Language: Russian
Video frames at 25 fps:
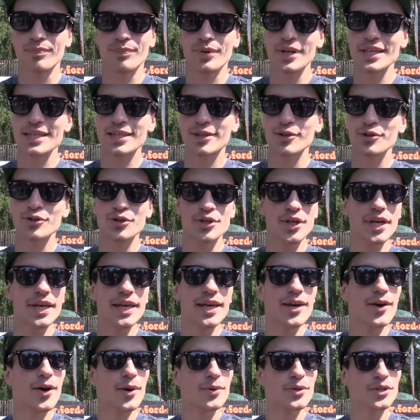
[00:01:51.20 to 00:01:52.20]
Без
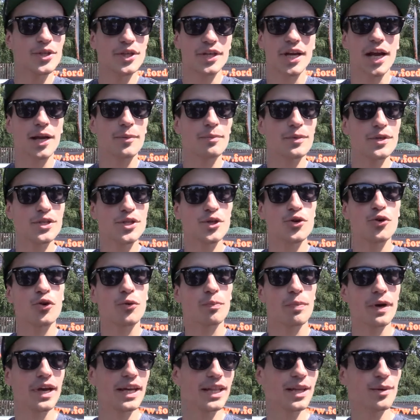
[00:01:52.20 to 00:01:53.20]
ключей я вообще как без рук,
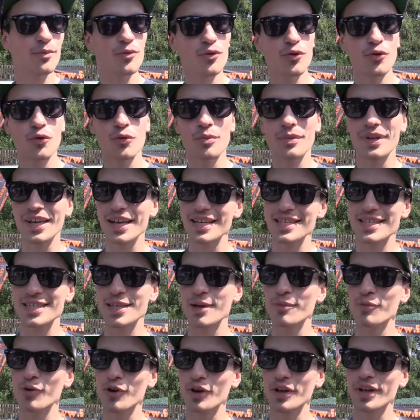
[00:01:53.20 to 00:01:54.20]
поэтому у меня с
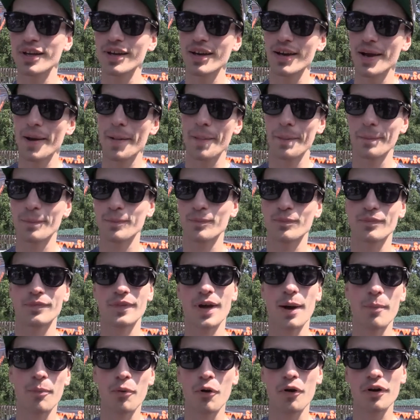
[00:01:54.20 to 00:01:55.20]
собой
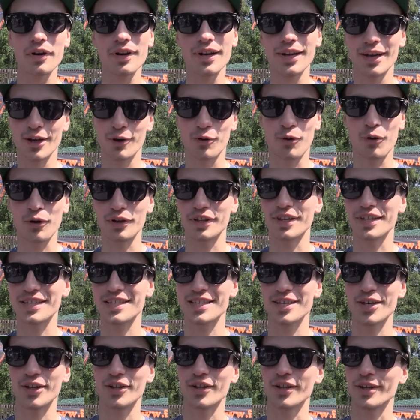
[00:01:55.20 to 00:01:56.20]
набор ликота
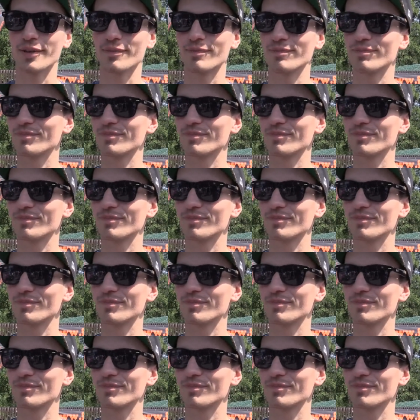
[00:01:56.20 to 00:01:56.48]
целый.